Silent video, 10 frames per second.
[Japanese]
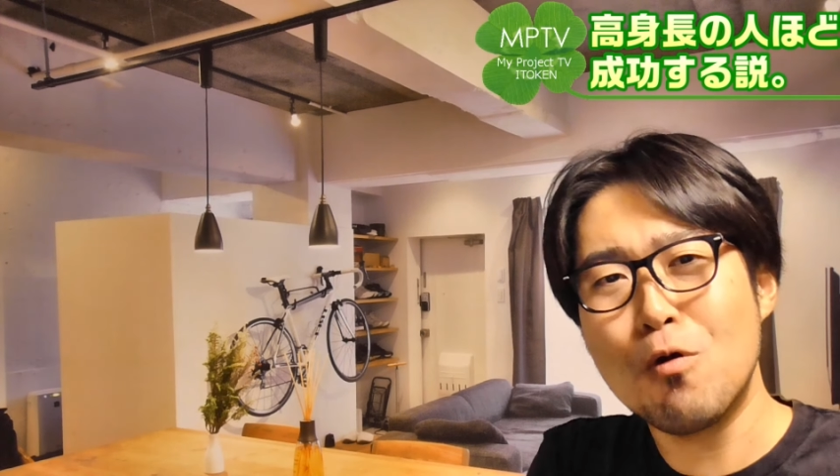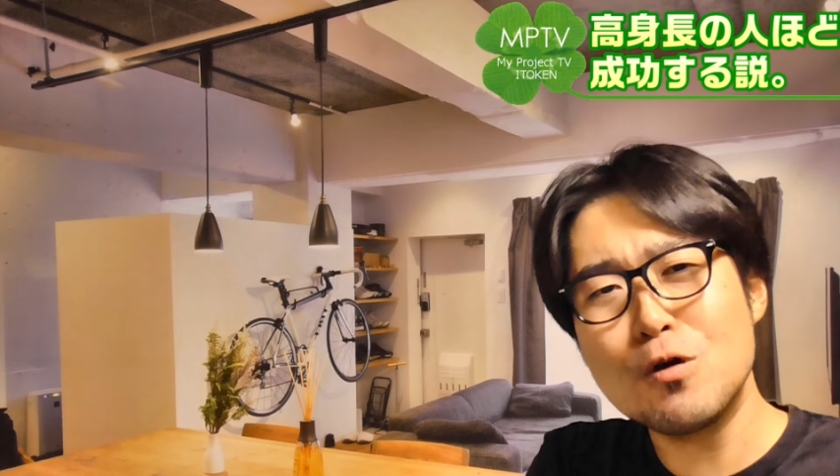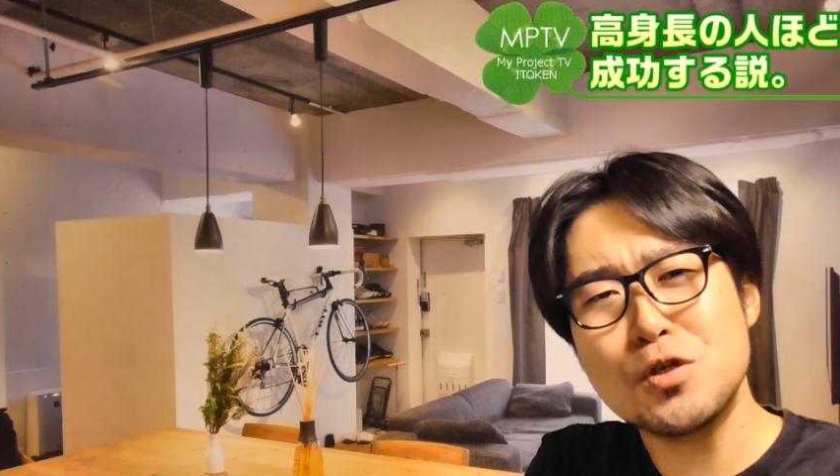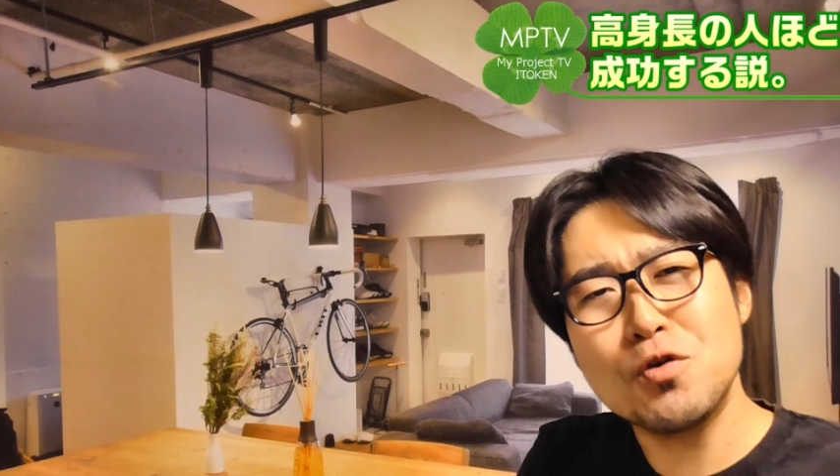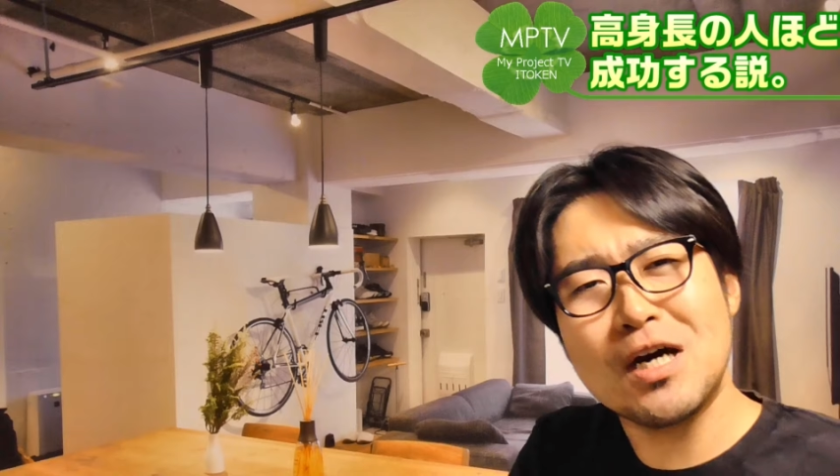
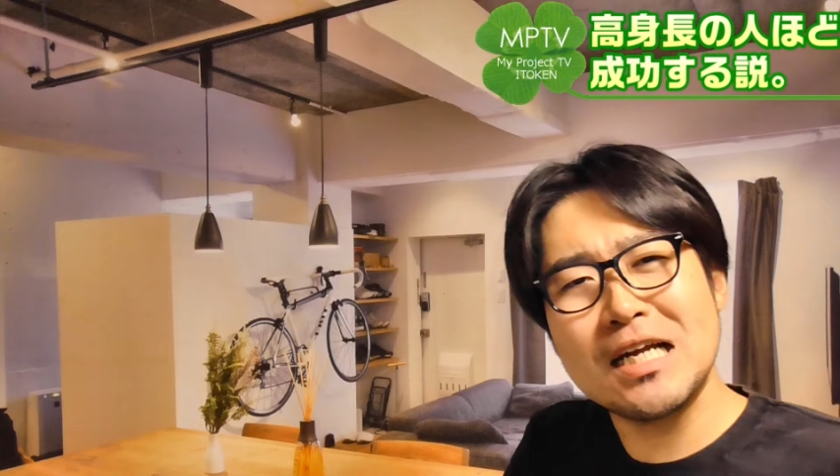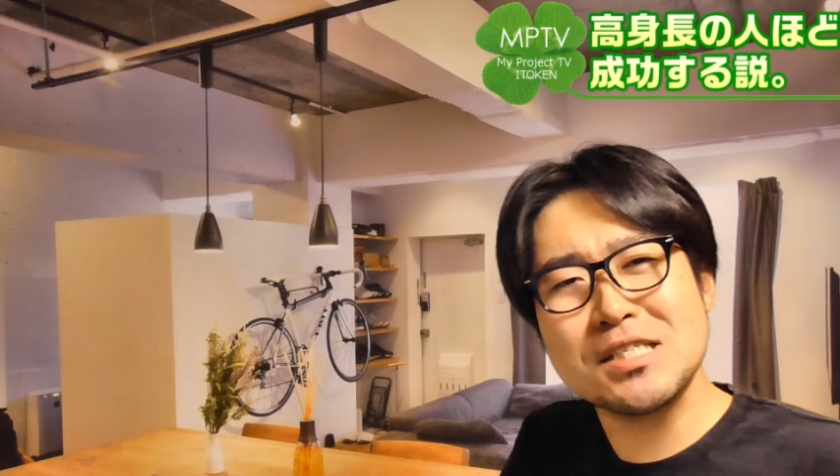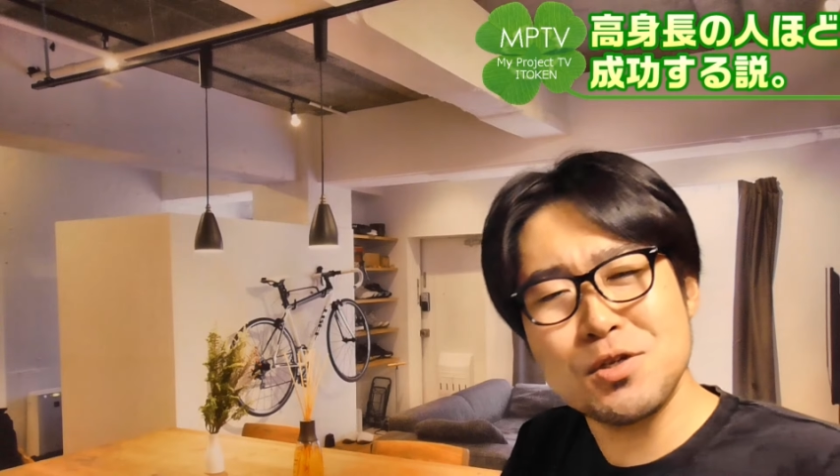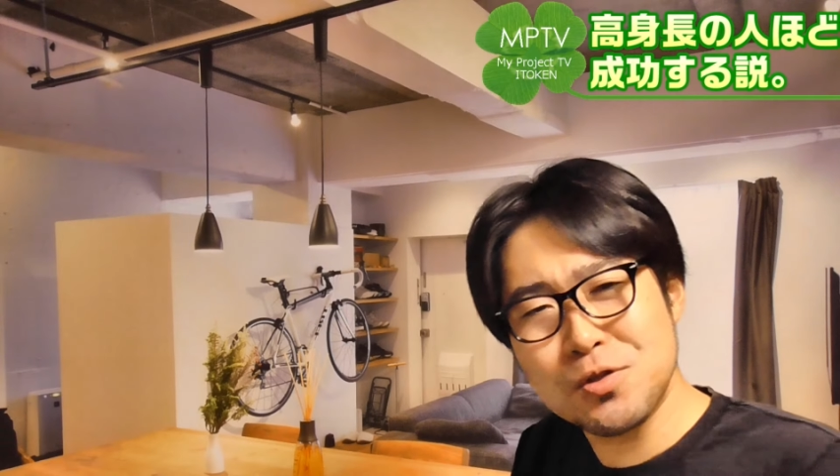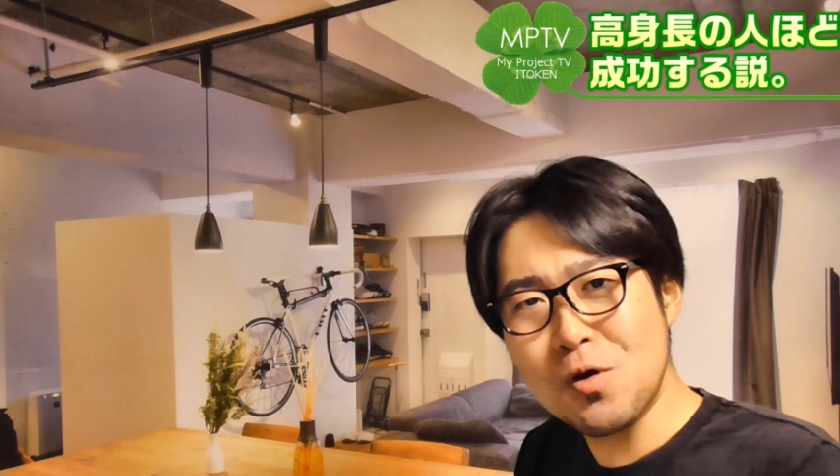法則から
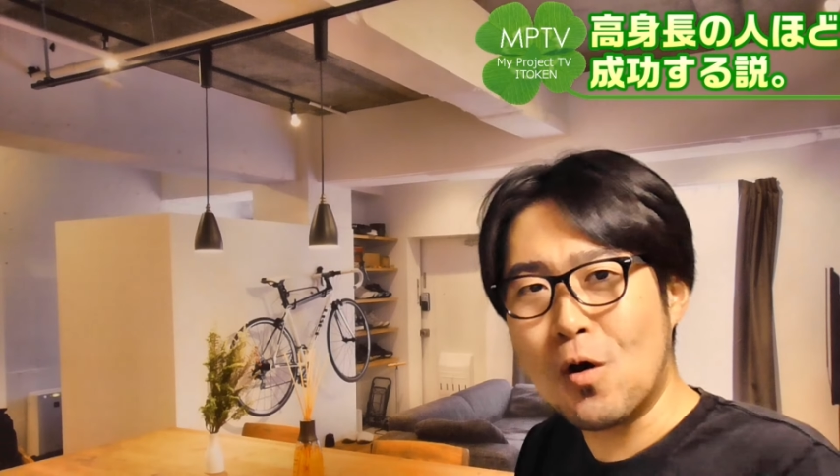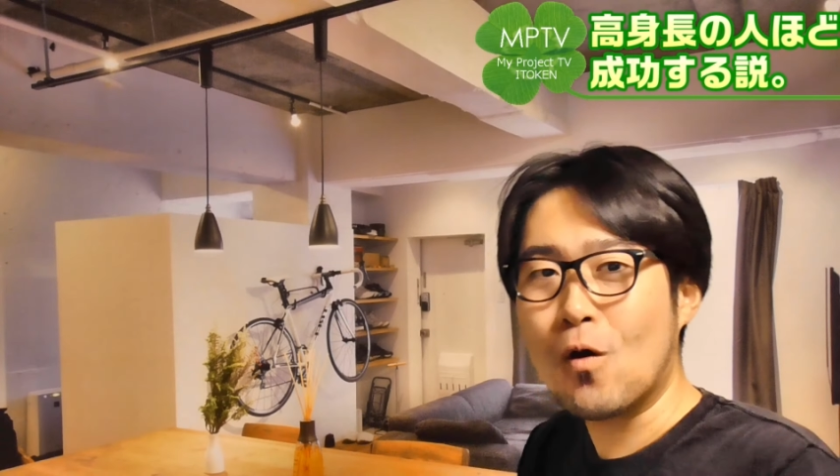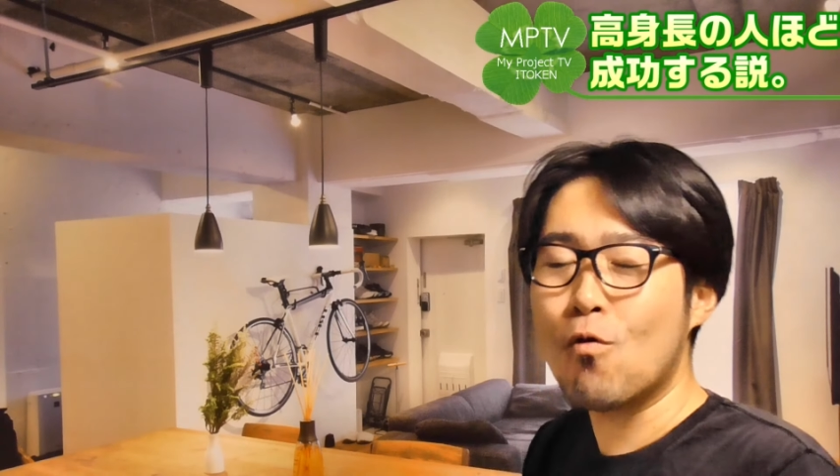すると